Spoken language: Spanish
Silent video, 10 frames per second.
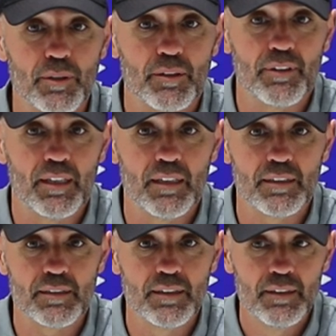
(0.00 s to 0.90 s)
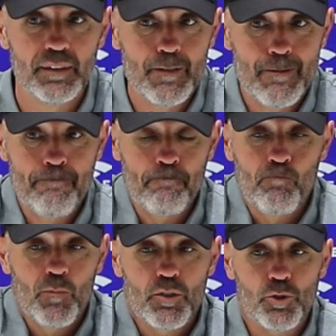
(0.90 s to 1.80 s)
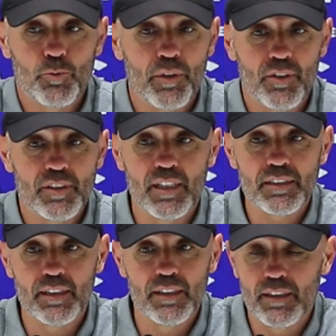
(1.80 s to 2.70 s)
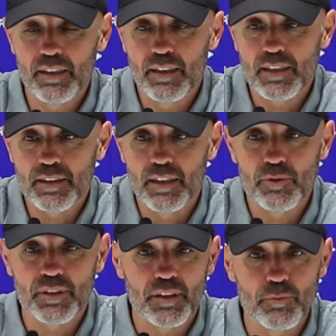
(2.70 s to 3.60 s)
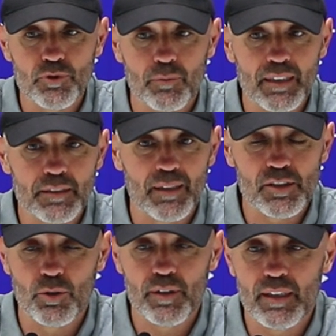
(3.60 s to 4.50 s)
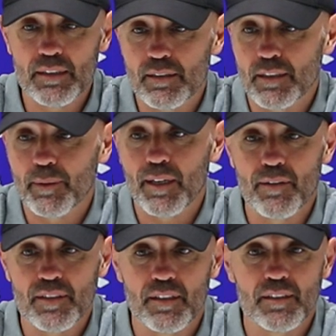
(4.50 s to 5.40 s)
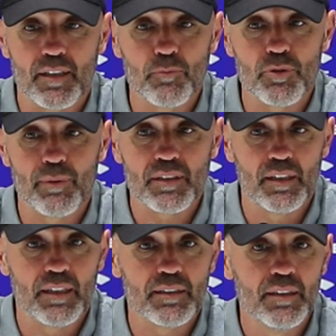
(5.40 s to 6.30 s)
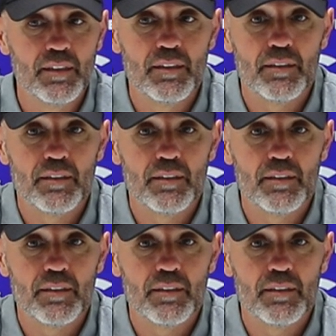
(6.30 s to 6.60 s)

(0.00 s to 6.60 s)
Porque al final son situaciones en las que, las que tenemos que ser mucho más, más sólidas, las vigilancias tienen que estar mucho más claras